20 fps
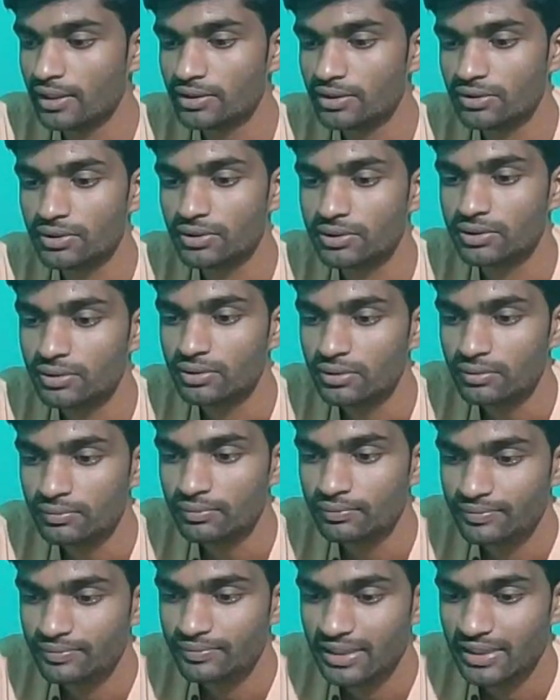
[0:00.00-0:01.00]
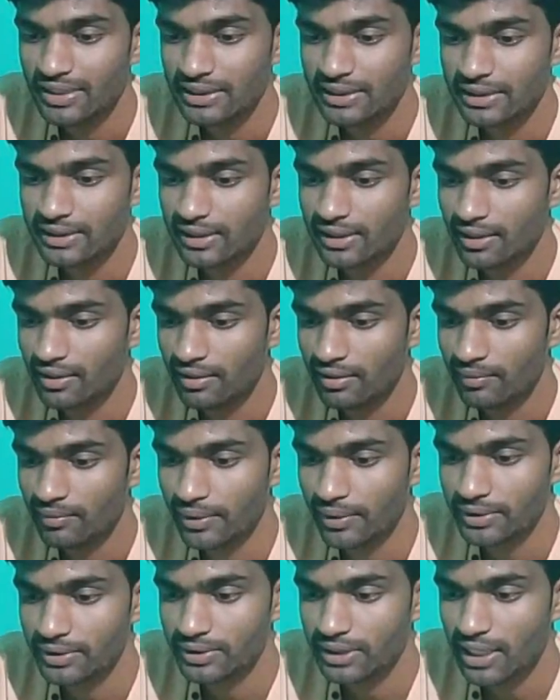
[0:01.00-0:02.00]
చూడవచ్చు దిస్ ఈజ్ ద
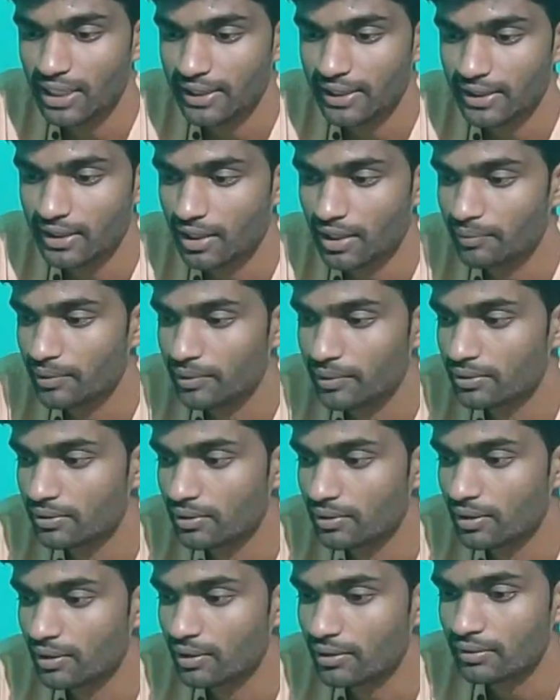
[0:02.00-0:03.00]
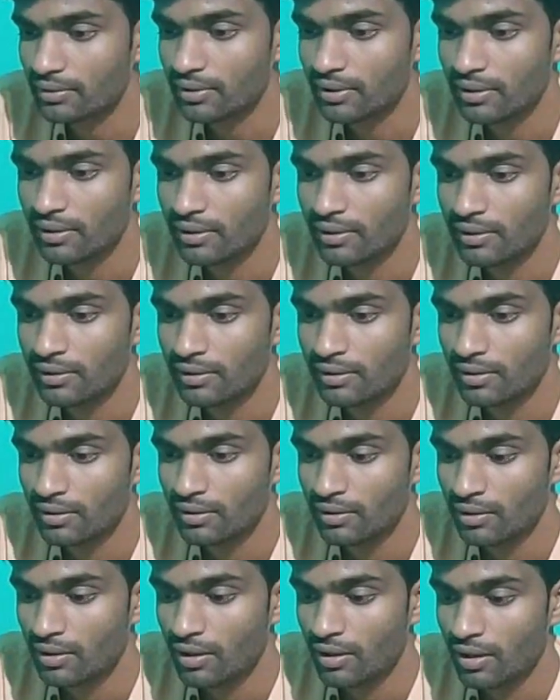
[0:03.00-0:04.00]
మీకు చార్ట్ అయితే కనబడుతుందిగా
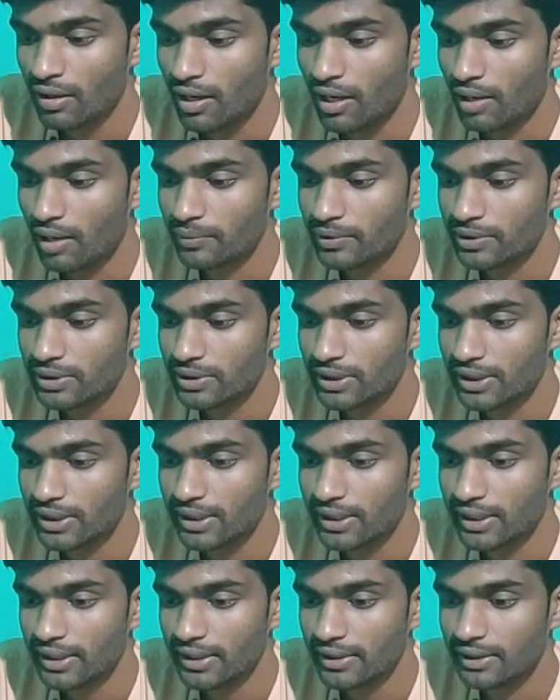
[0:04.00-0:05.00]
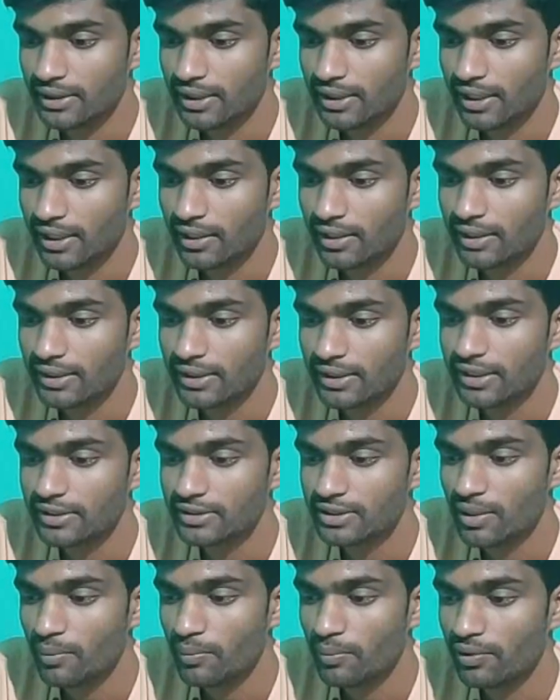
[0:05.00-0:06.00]
ఆల్మోస్ట్ అయితే ఇక్కడైతే నేను
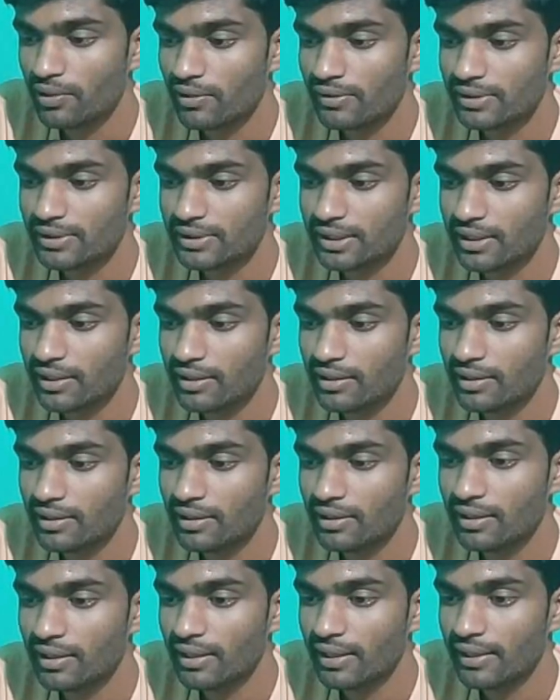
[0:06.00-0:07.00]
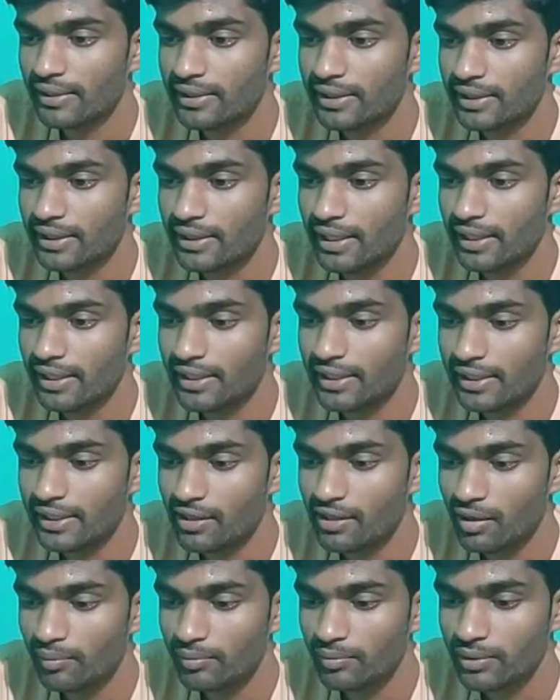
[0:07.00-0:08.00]
సపోర్ట్ లెవెల్స్ దగ్గర అయితే ఎంట్రీ
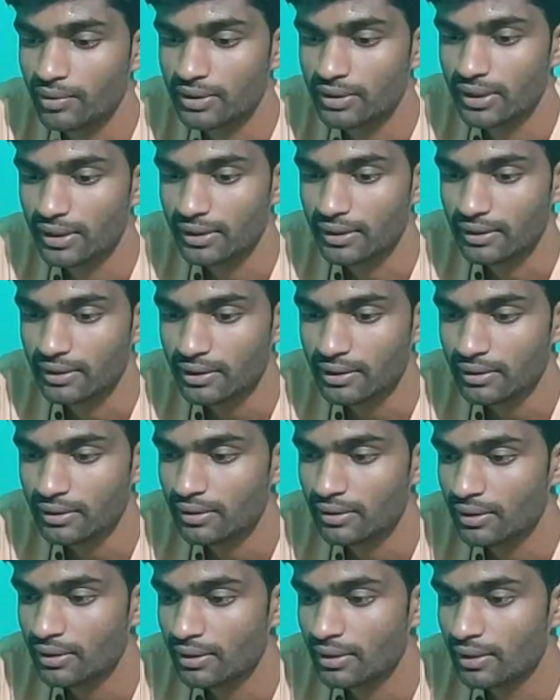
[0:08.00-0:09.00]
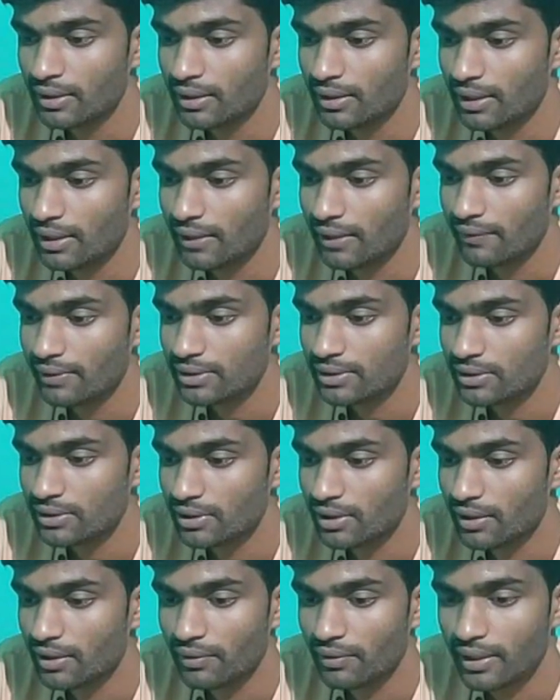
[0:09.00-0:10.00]
కావడం అయితే జరిగింది ఈ లెవెల్స్
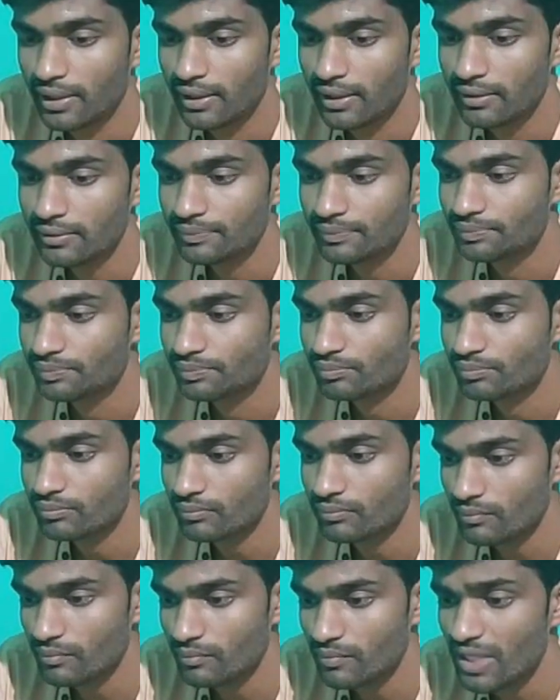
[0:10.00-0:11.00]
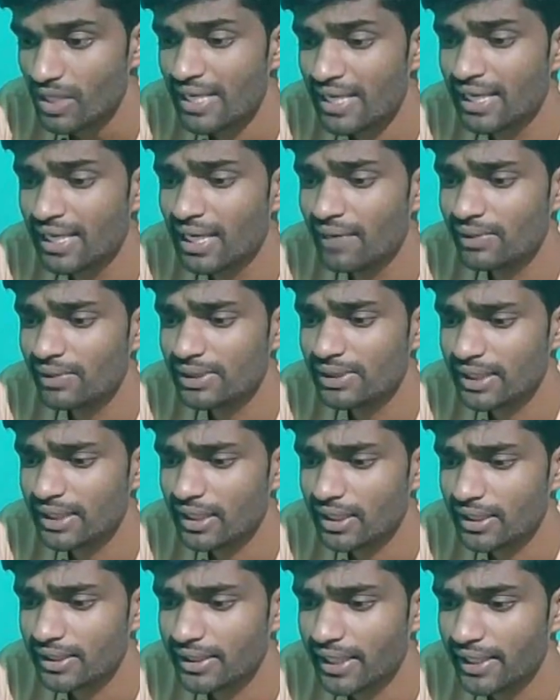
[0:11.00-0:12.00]
దగ్గర ఉన్నాయి కదా ఈ లెవెల్స్ దగ్గర
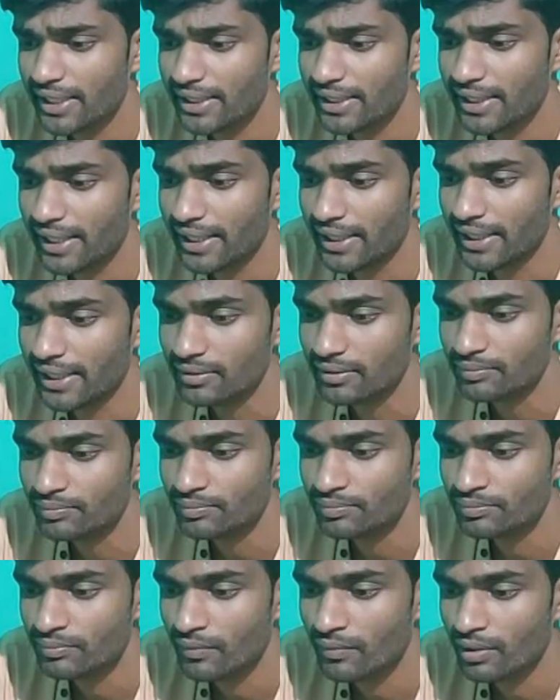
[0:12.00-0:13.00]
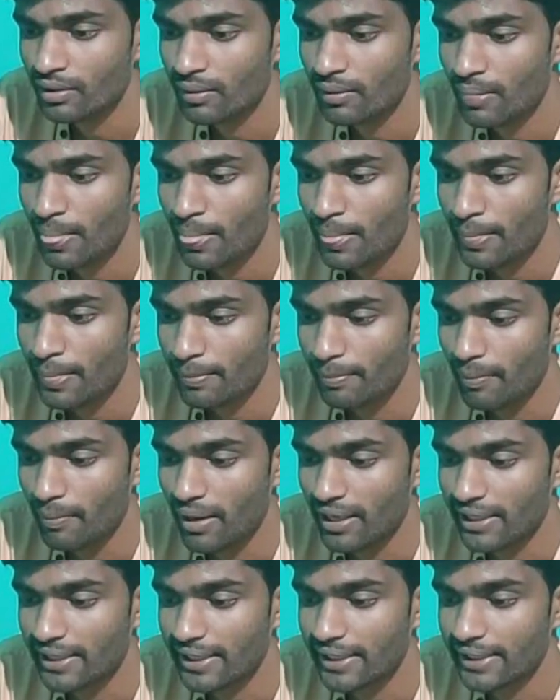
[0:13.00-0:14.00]
అయితే ఎంట్రీ అయినా
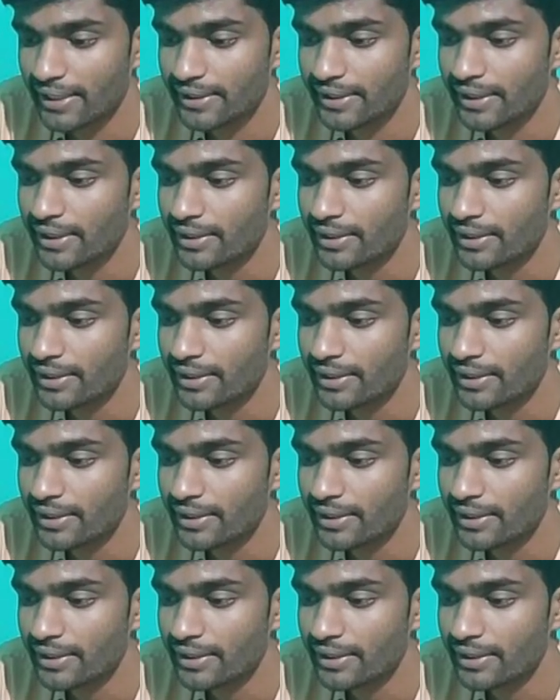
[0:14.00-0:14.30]
మార్కెట్ అయితే